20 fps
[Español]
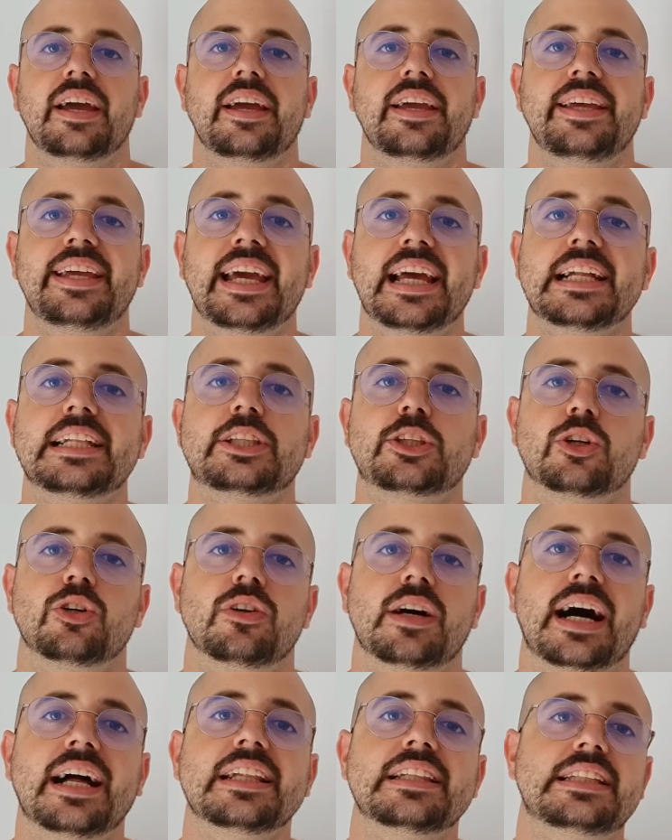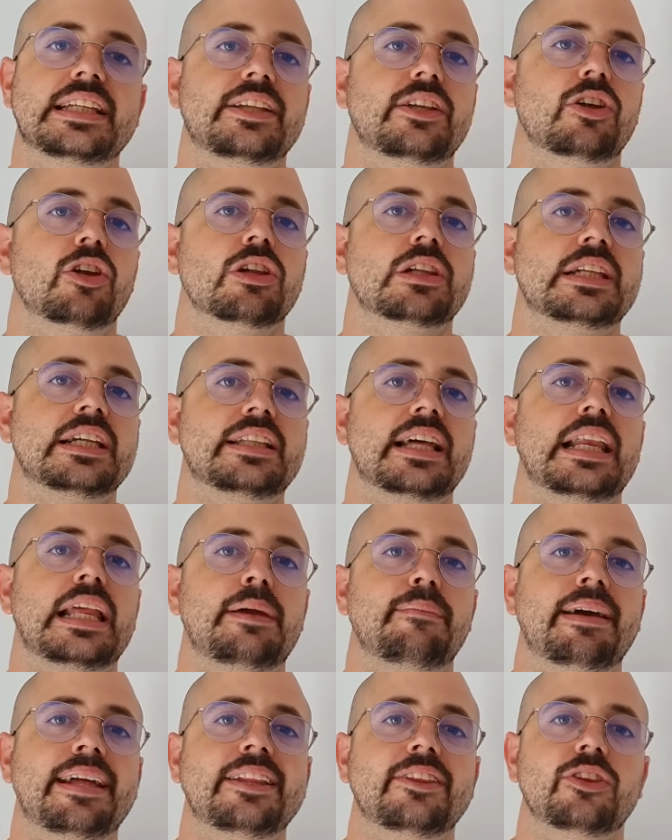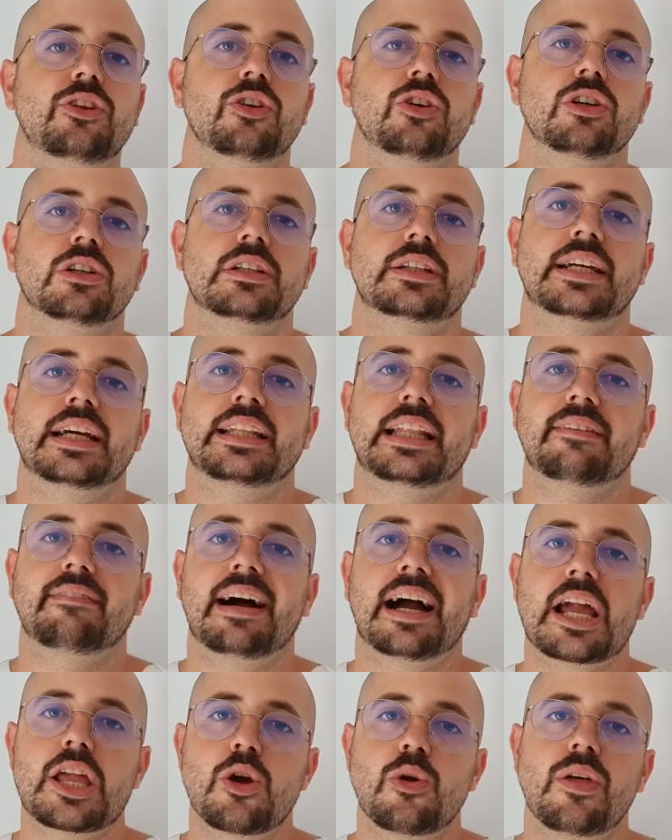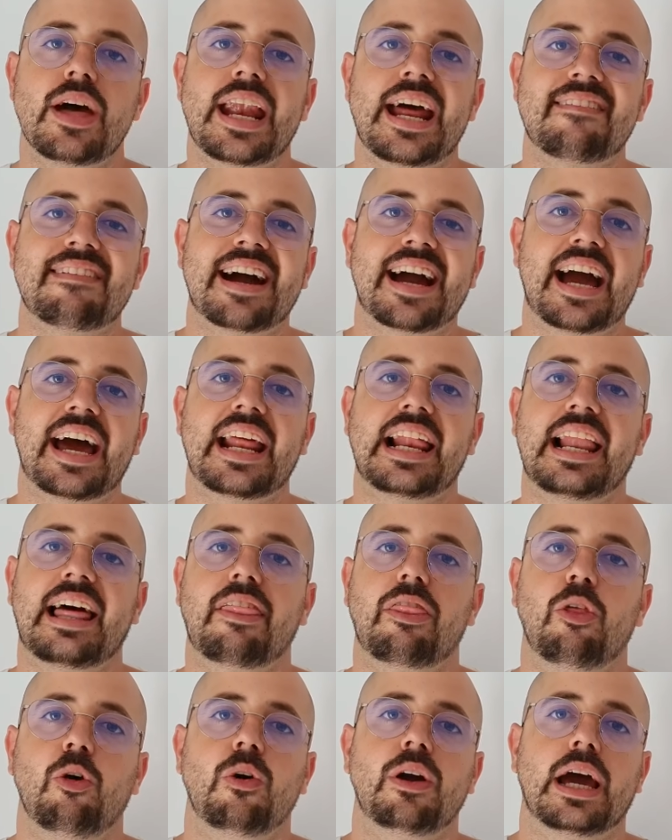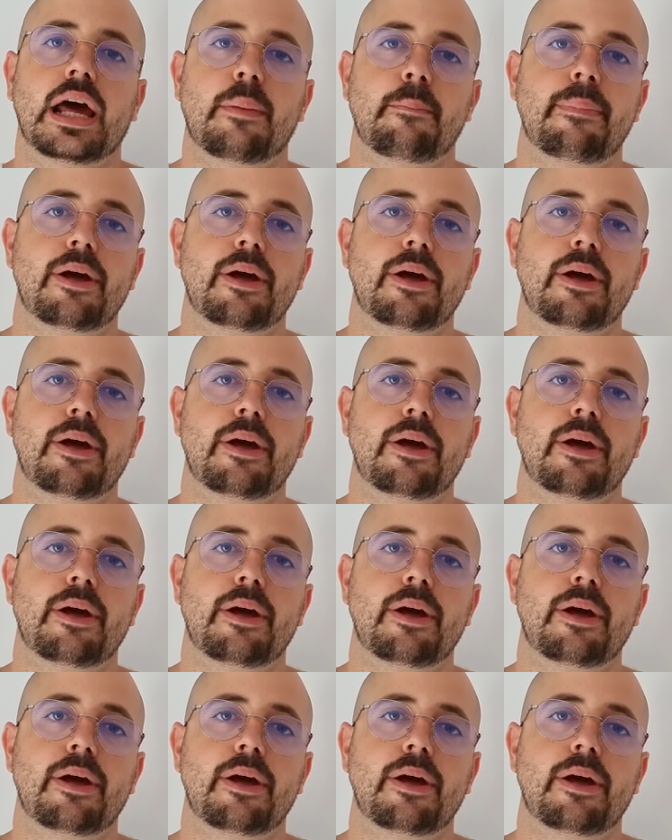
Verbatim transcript: Y esto han sido los 7 alimentos que te van a ayudar a bajar el azúcar.